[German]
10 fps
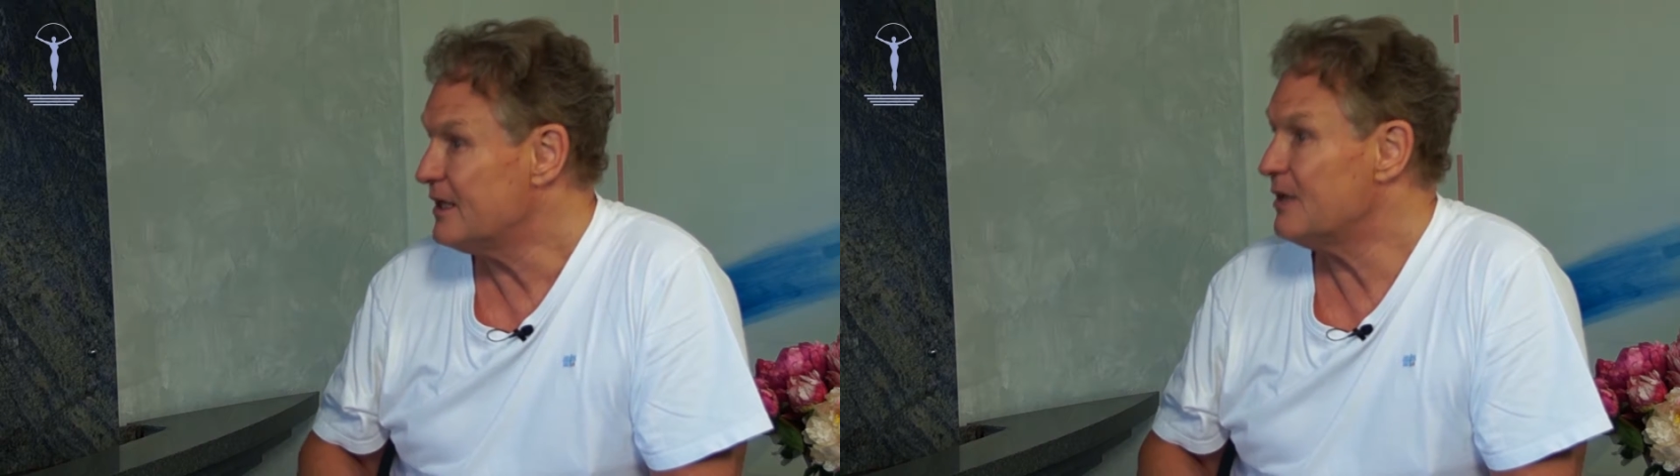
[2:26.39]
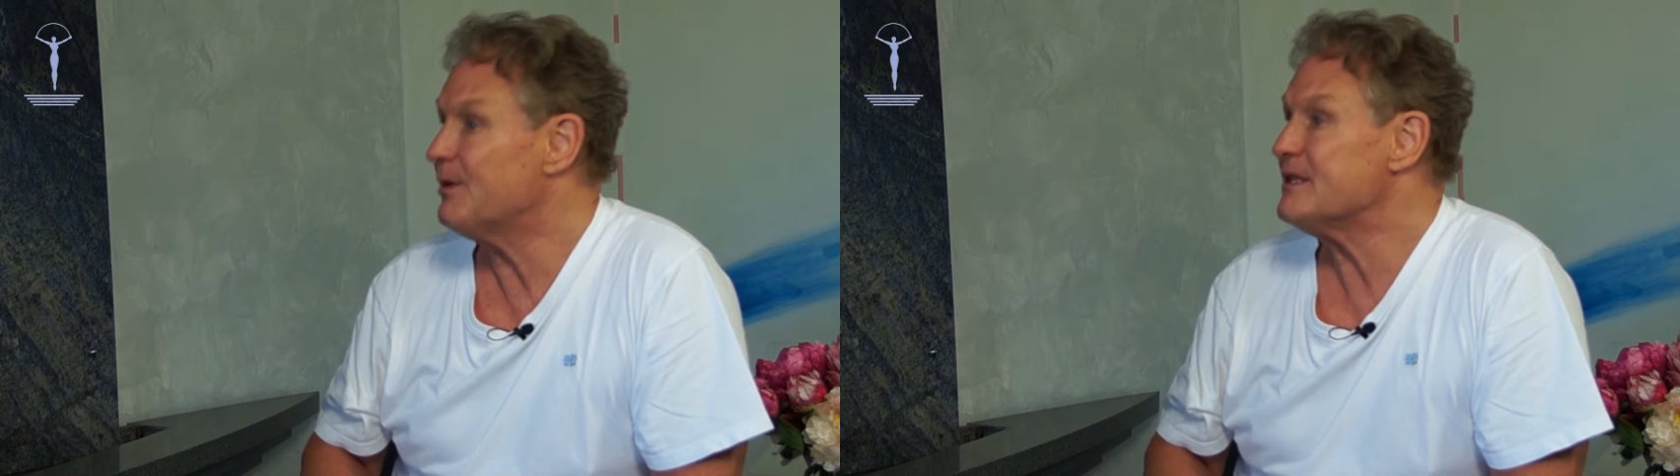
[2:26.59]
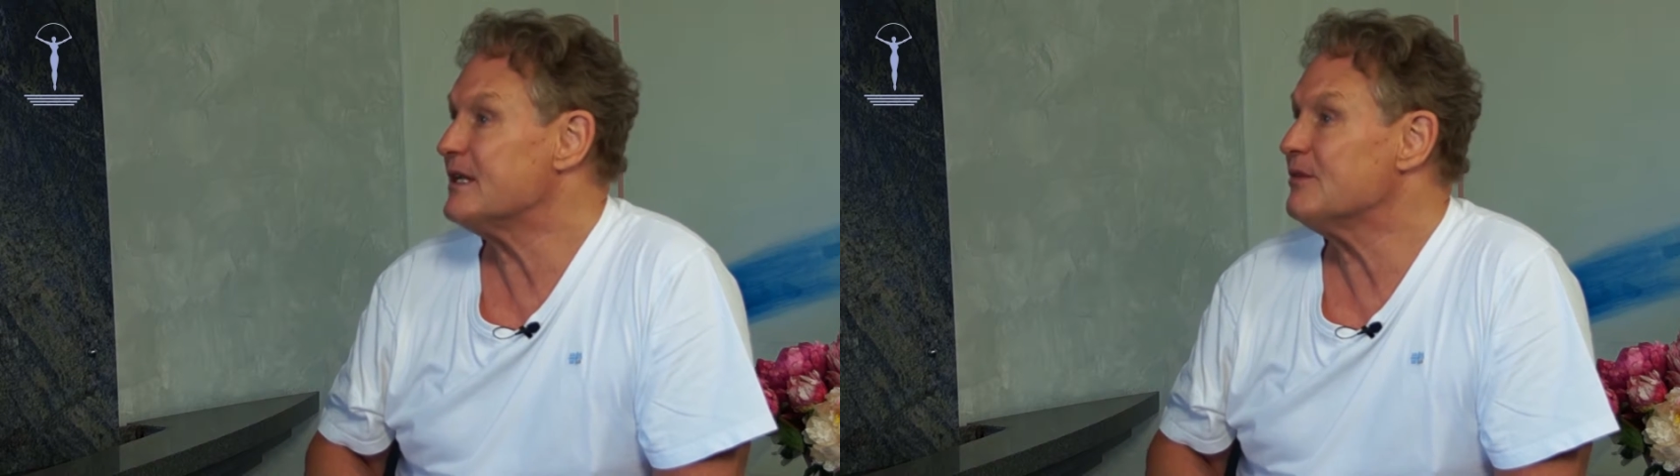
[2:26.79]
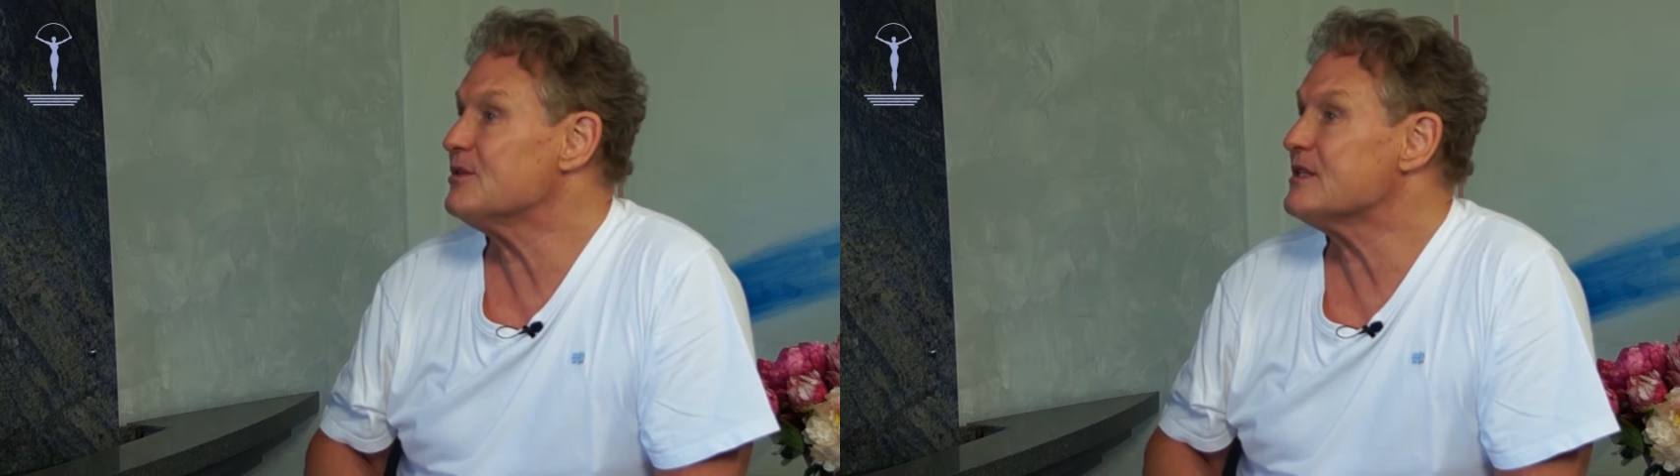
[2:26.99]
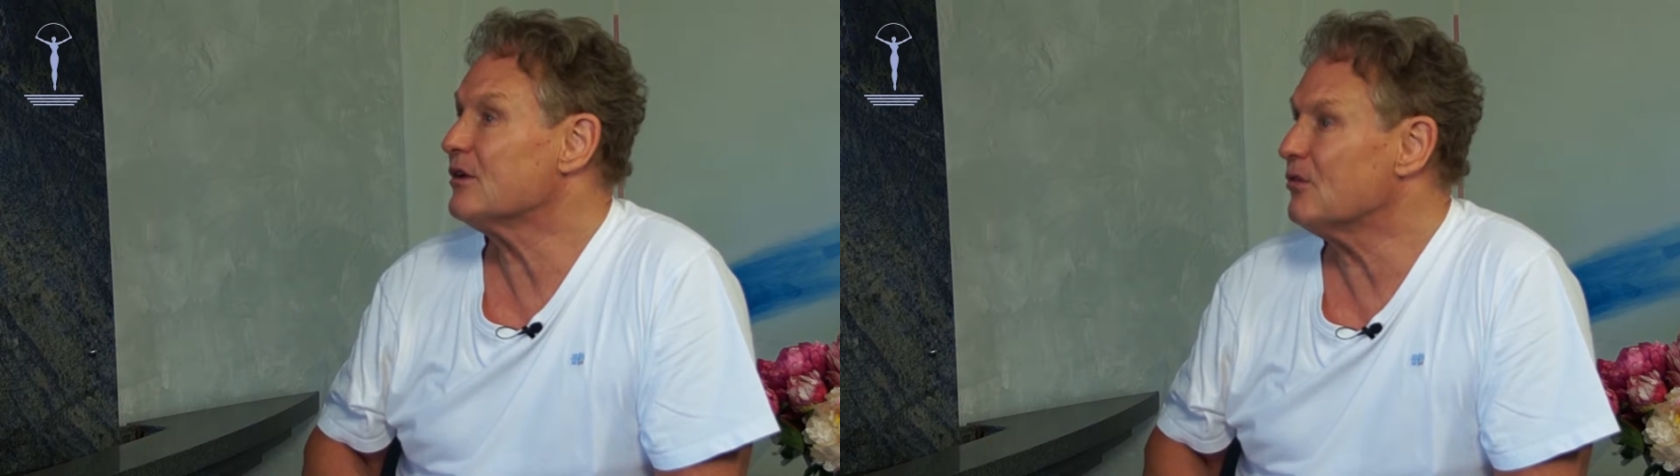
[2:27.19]
die Patienten
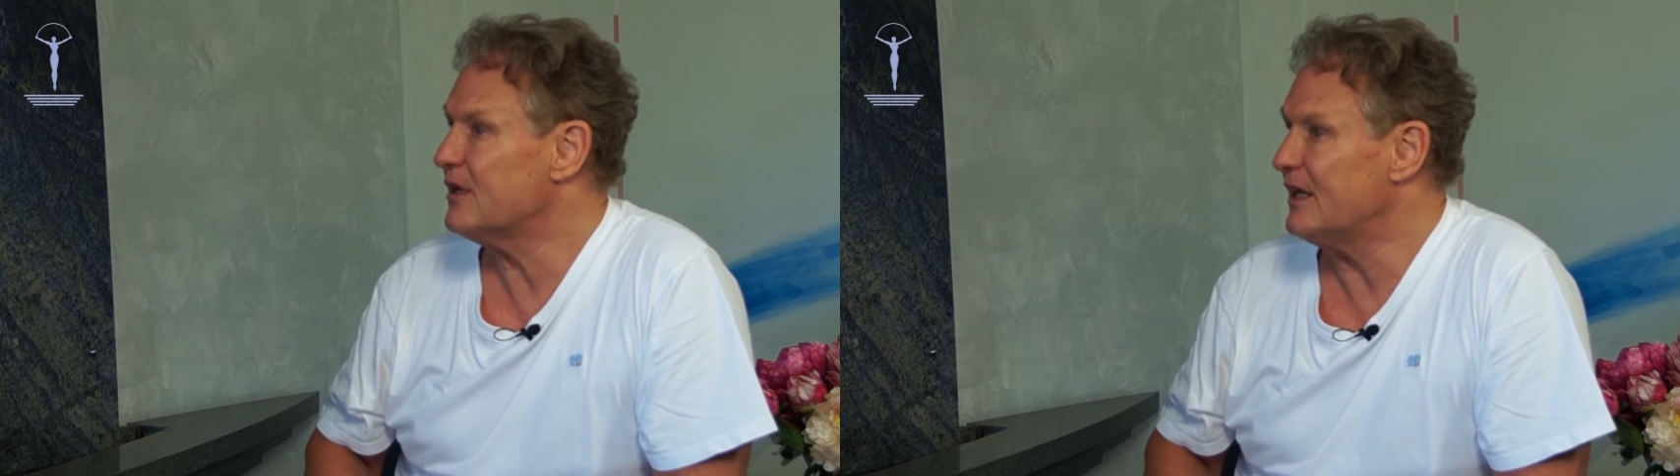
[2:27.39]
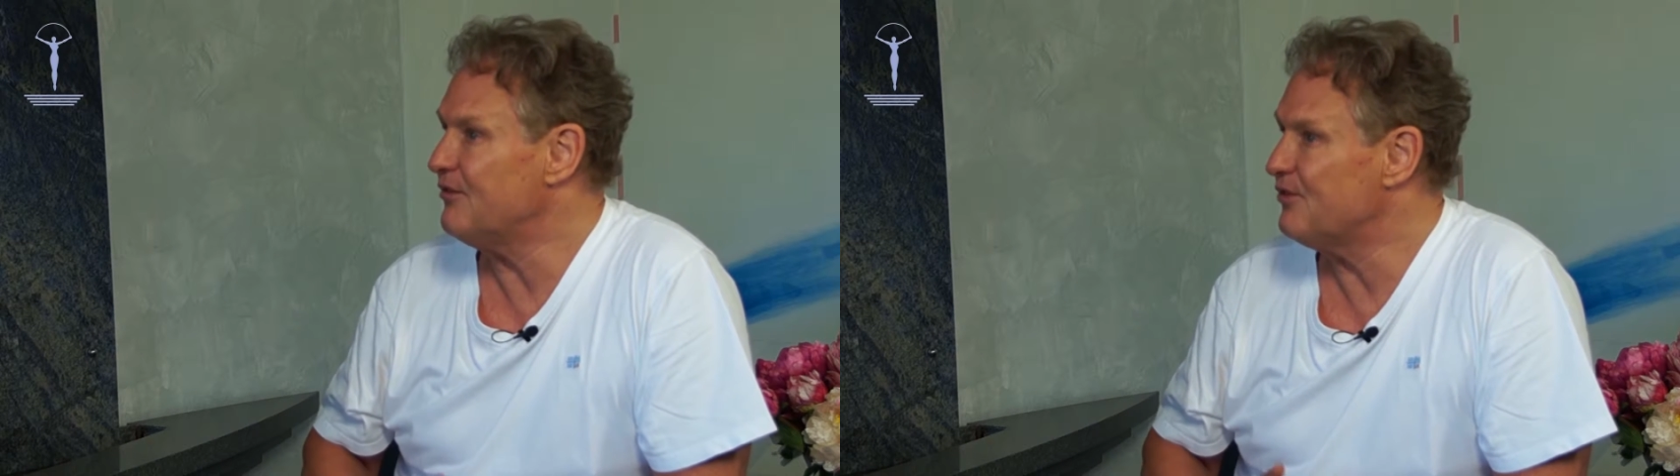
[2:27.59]
muss sagen, okay,